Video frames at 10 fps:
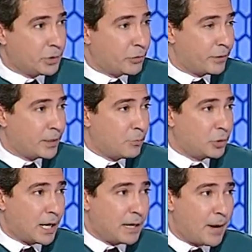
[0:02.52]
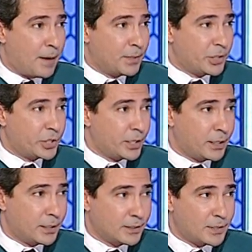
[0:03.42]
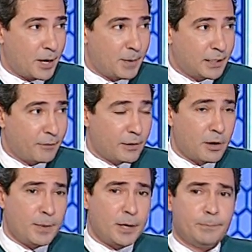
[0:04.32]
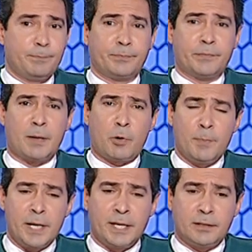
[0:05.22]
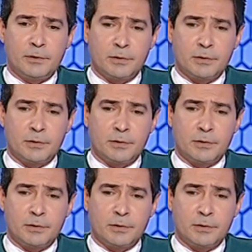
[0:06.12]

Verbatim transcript: نشوف كده مداخله مع احمد الشيخ صاحب الهدف الرابع يا ابو حميد